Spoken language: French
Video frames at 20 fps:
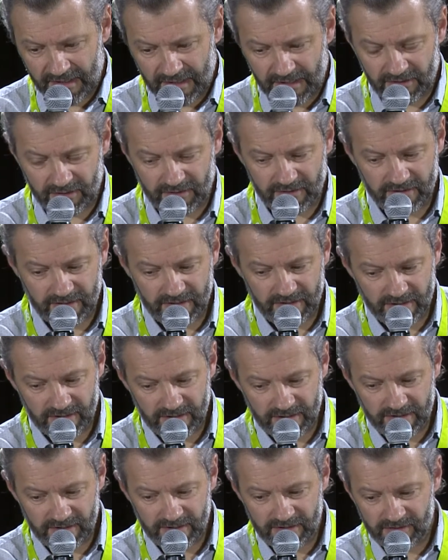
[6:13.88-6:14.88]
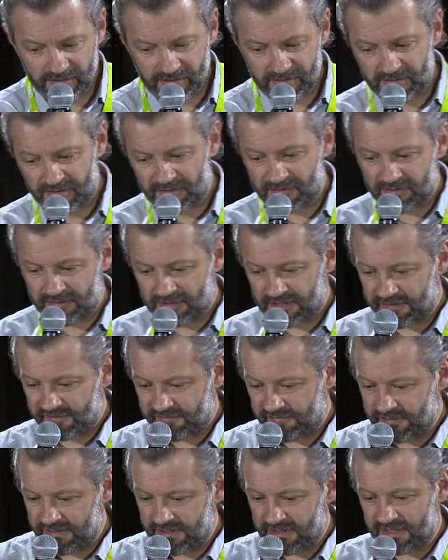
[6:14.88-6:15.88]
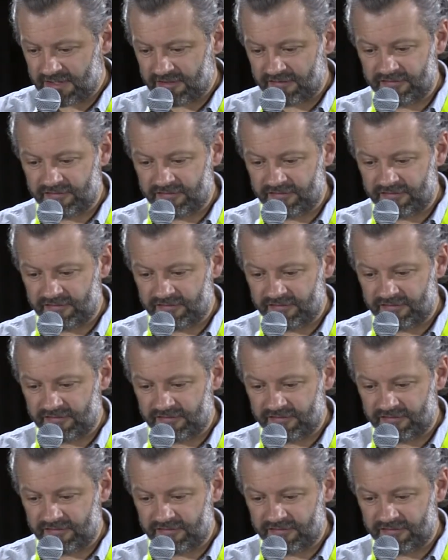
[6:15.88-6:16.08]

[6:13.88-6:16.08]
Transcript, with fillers: Alors l'avis,